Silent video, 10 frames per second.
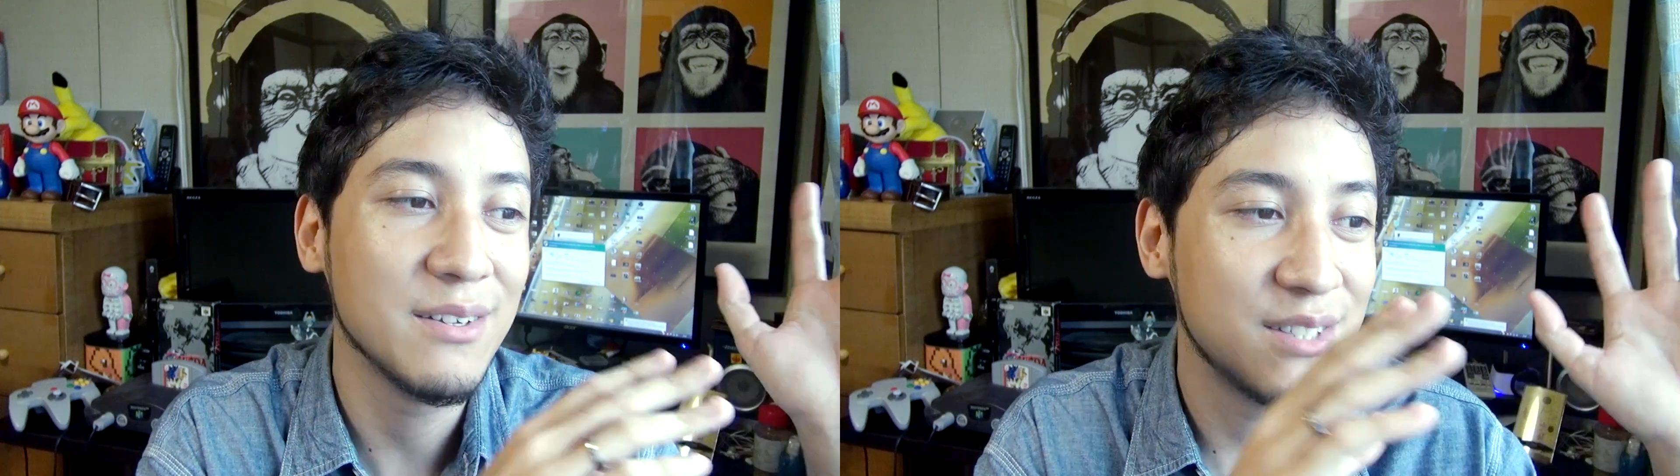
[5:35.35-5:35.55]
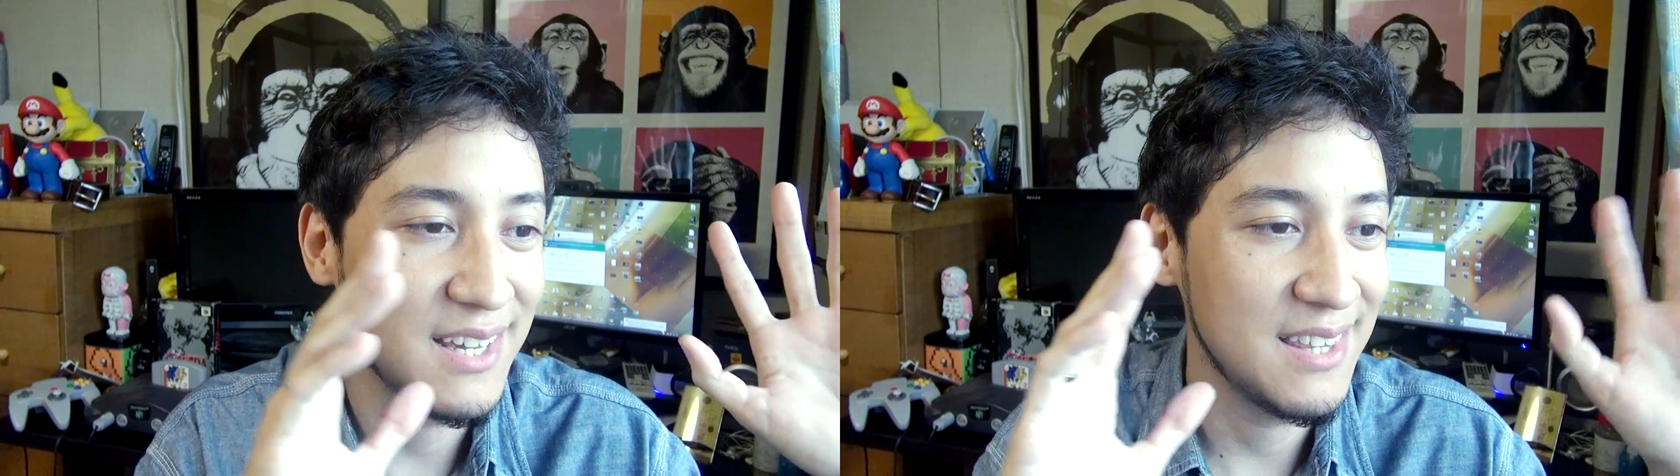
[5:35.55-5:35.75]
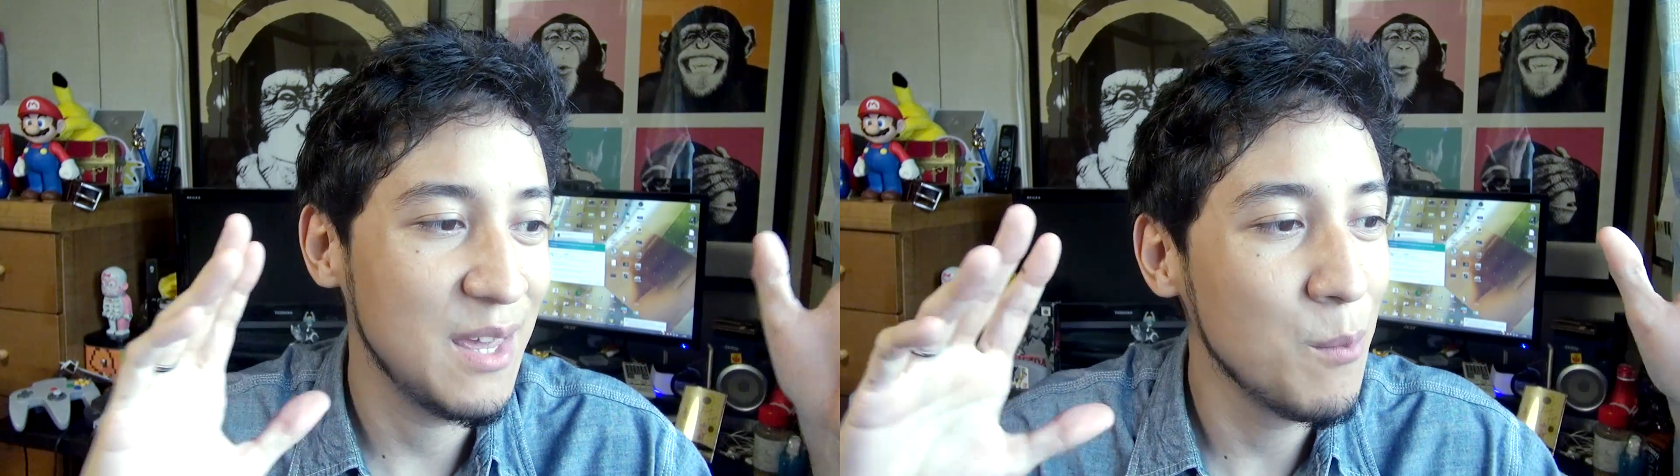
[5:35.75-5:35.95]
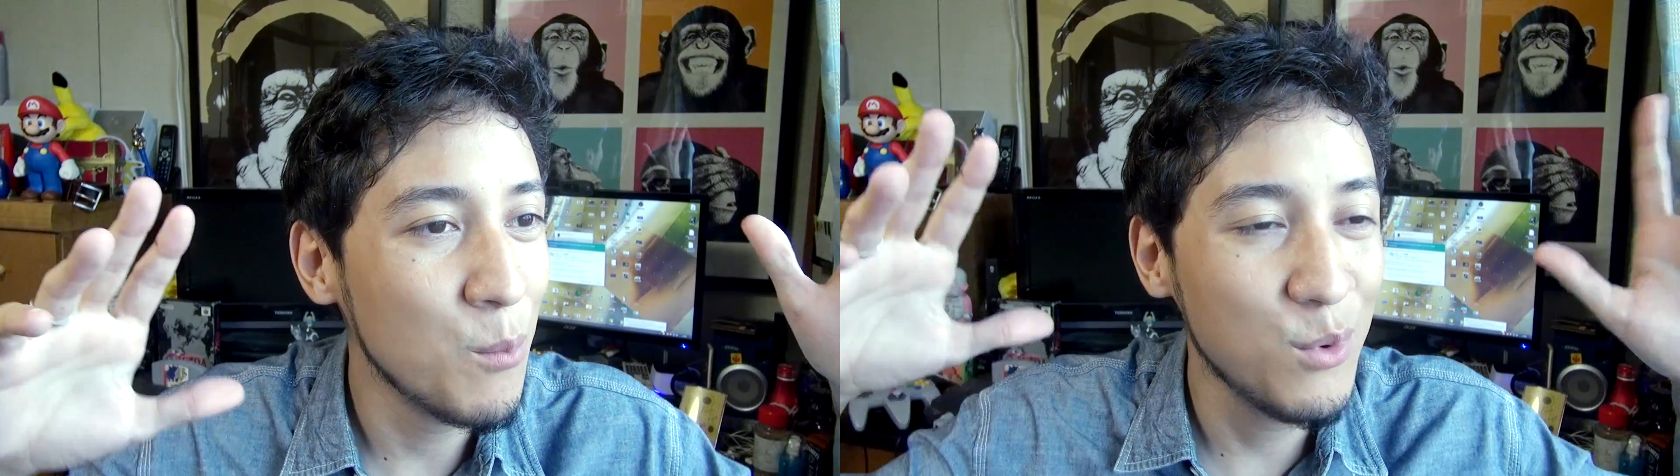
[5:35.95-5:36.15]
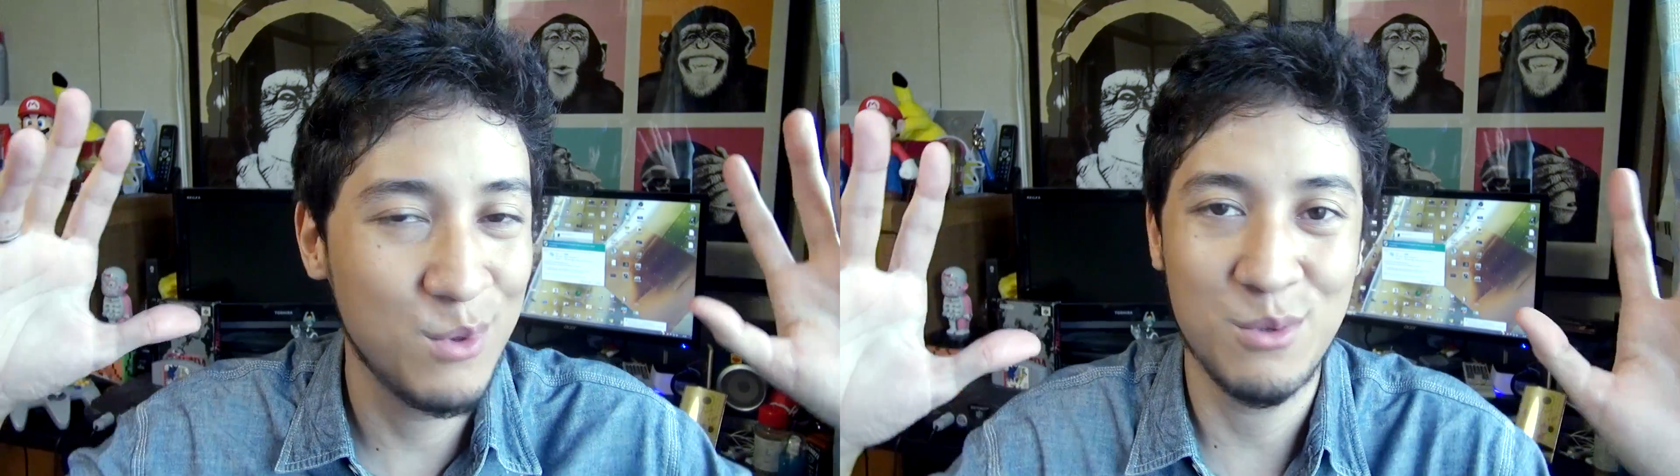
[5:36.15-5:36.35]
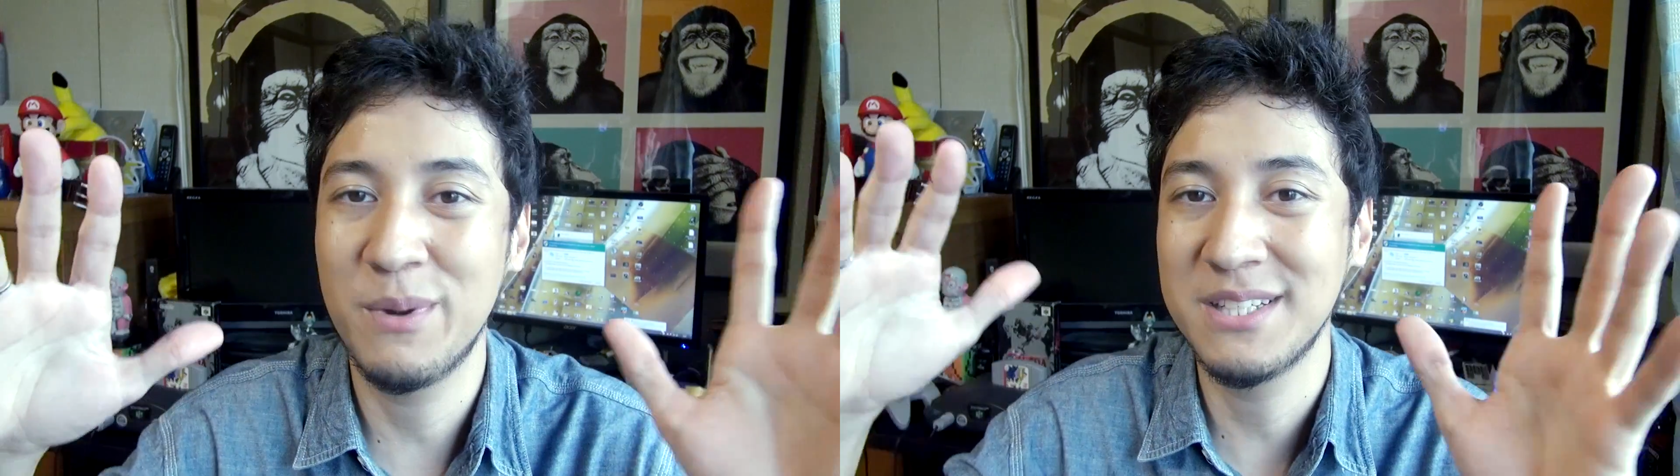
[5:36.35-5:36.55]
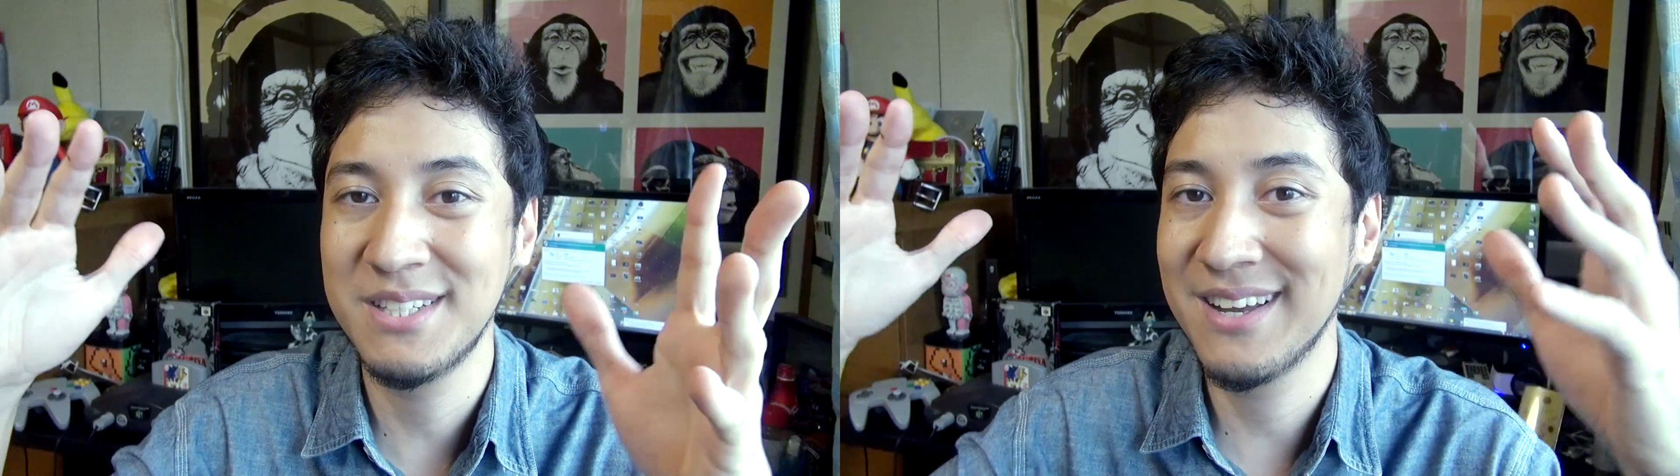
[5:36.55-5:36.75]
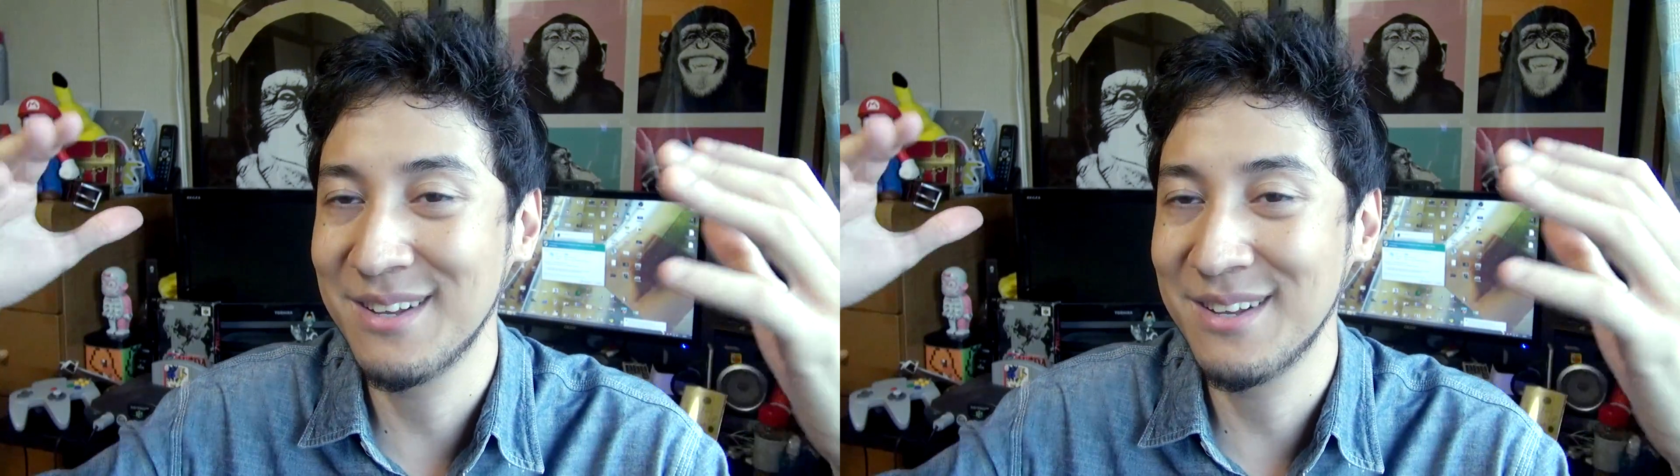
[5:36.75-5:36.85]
eu sei que tem muito brasileiro